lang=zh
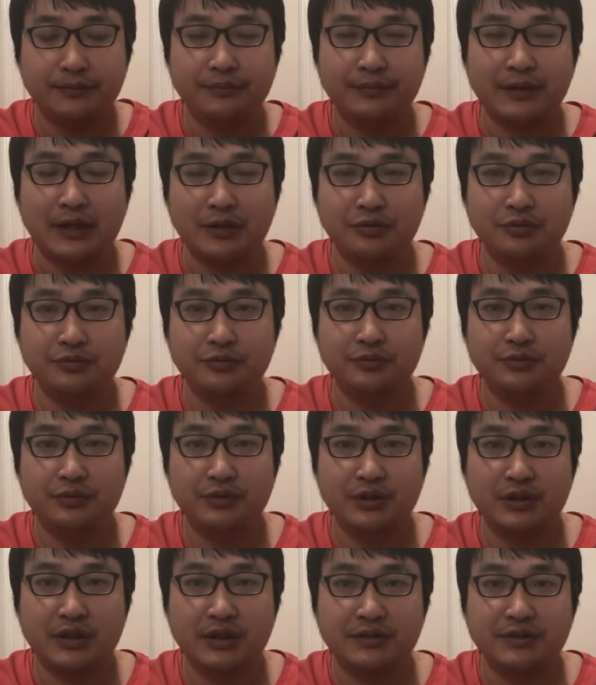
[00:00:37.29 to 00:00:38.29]
拿出
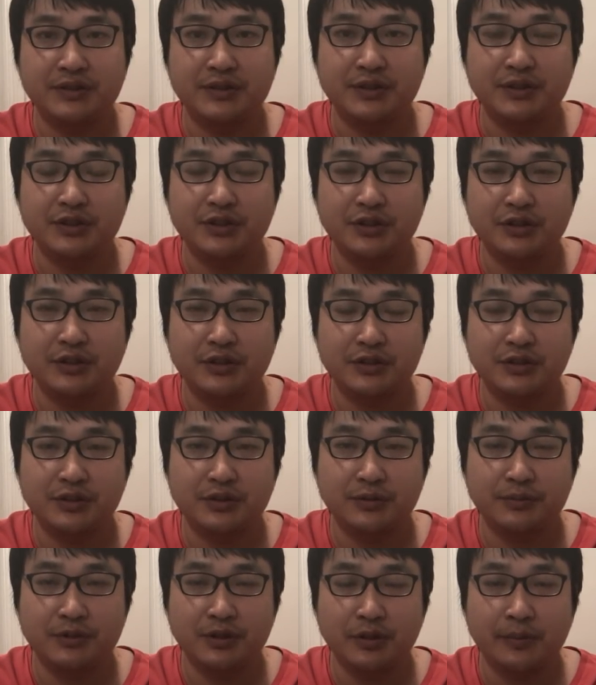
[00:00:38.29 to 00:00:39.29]
这辆骑车的
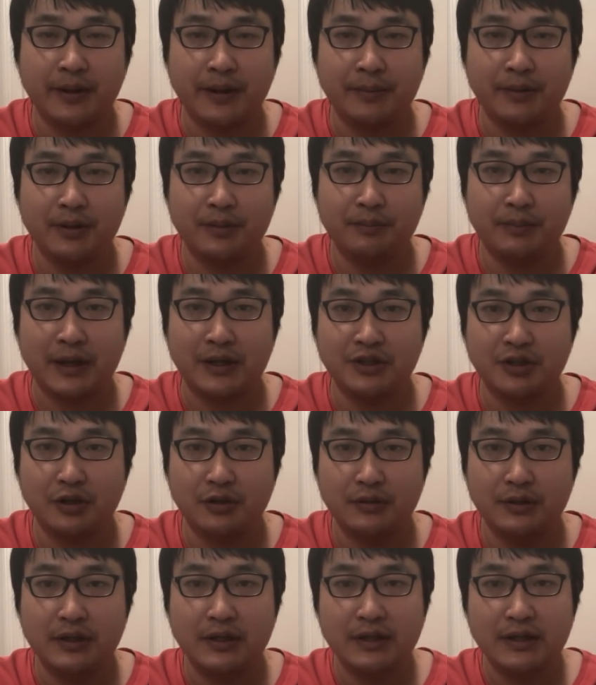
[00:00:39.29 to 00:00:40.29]
车车牌报牌照，